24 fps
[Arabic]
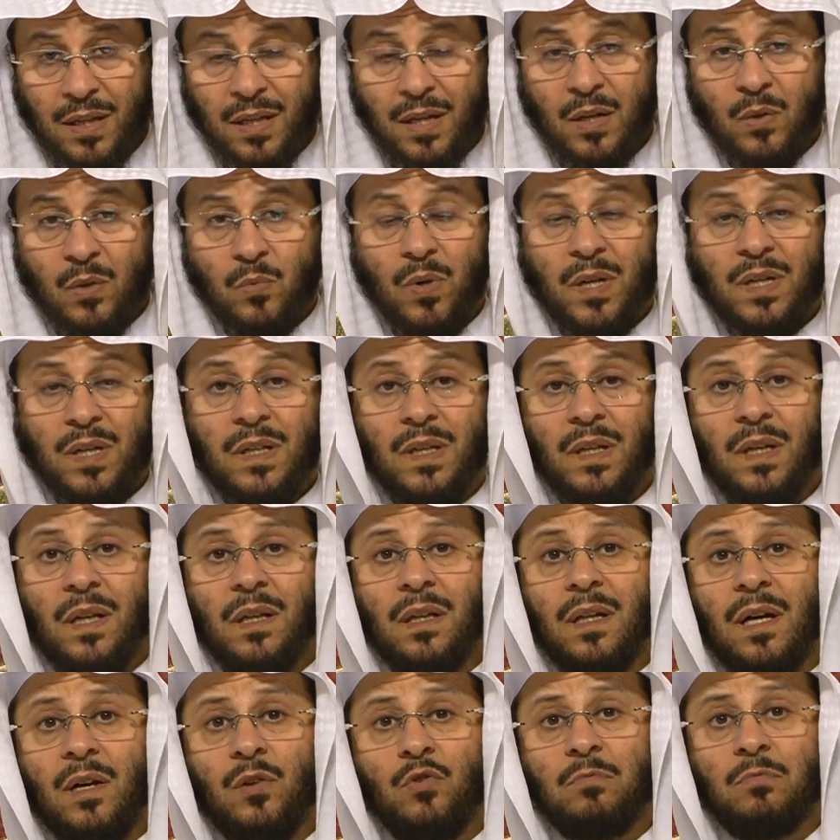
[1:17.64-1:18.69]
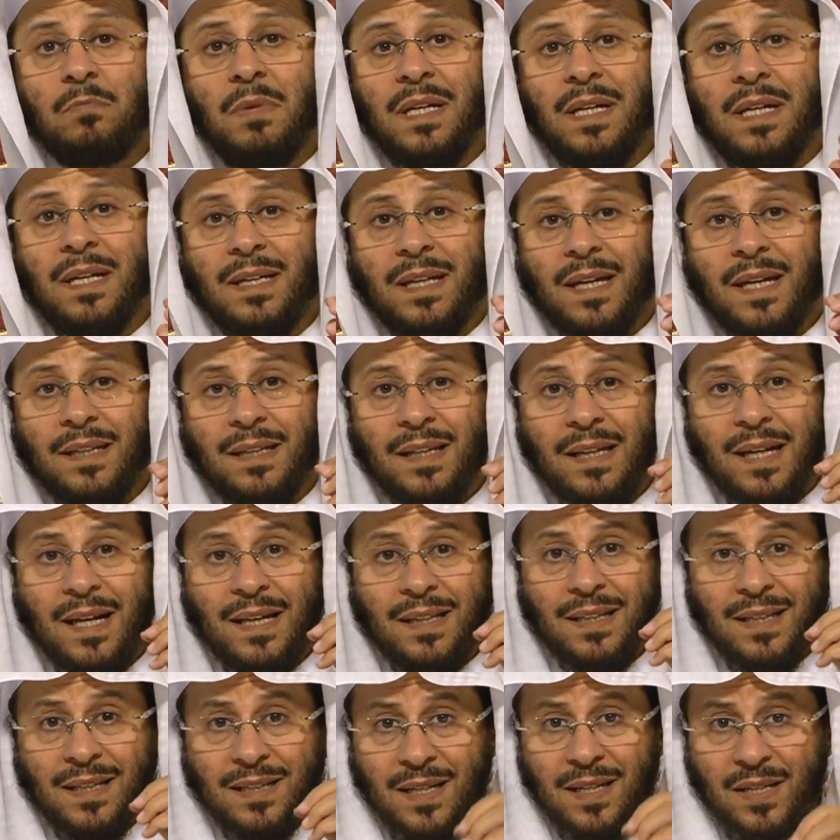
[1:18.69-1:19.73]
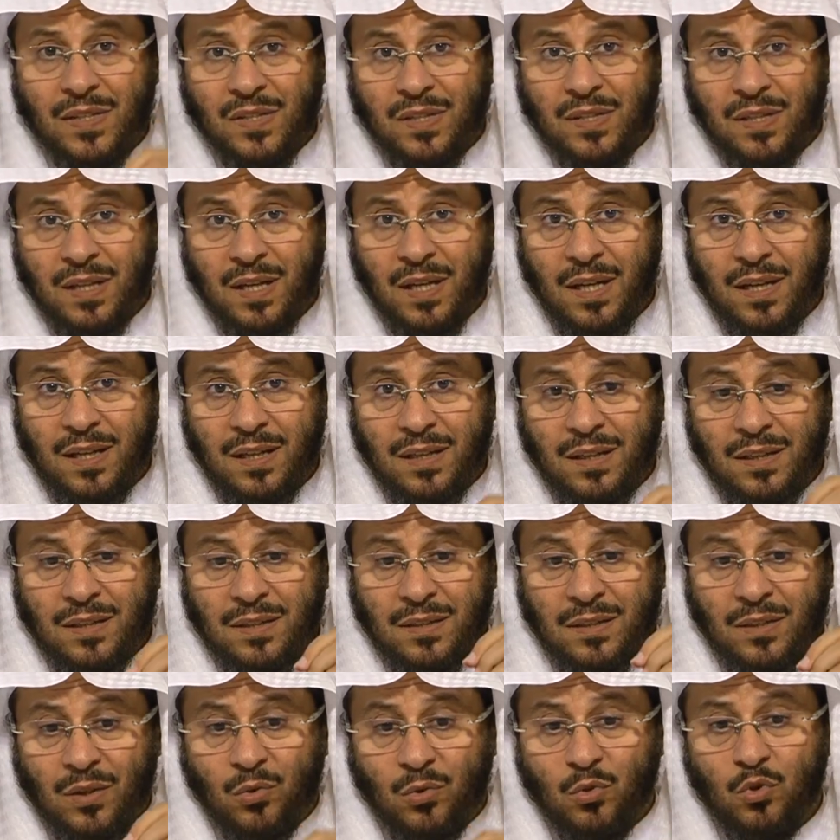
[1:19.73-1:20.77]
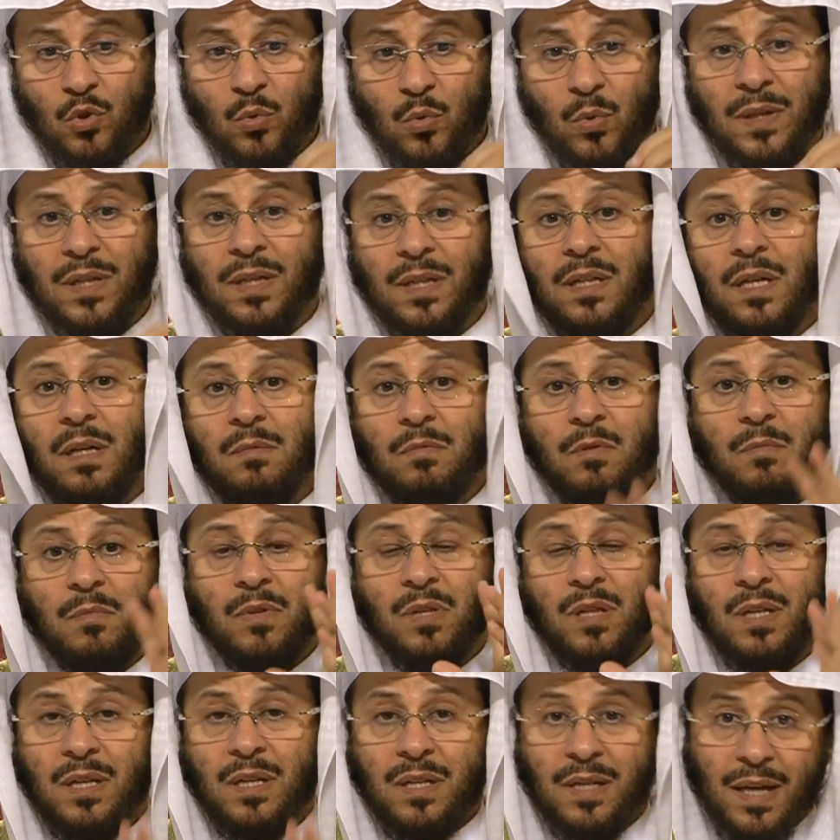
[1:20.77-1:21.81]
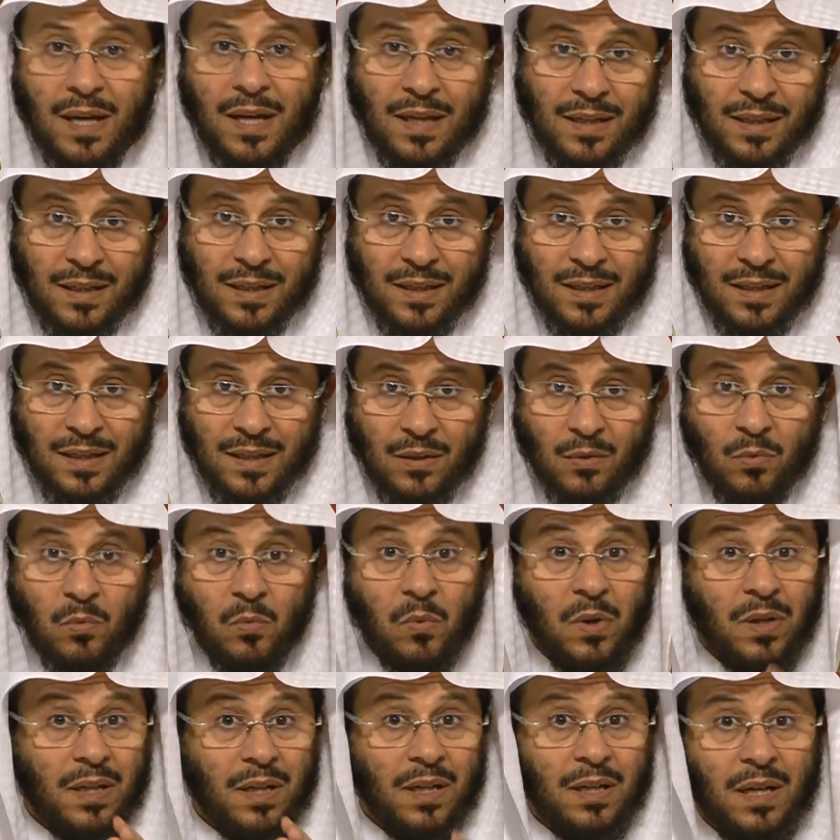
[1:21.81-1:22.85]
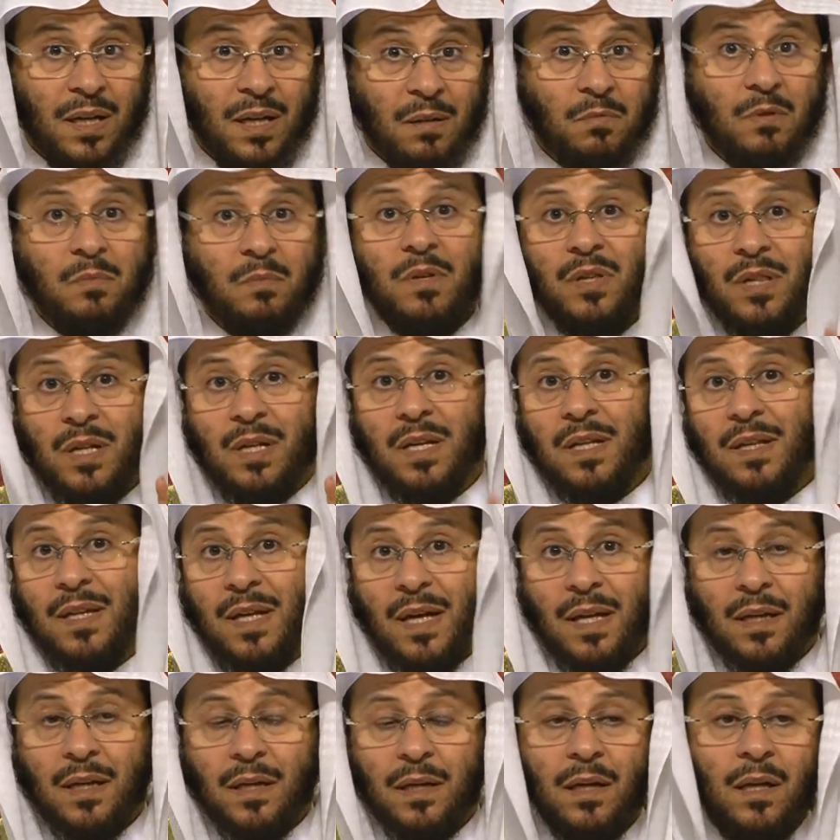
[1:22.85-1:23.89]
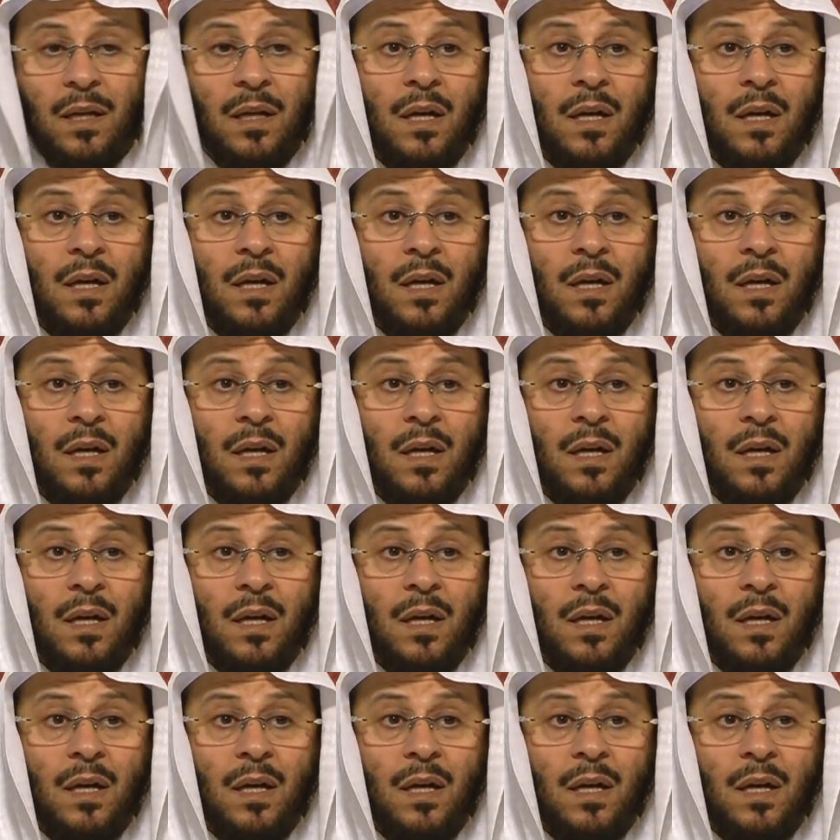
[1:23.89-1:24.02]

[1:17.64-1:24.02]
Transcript: وكل الله ملكا على رأسك يقول ولك بمثل ذلك ولك بمثل ذلك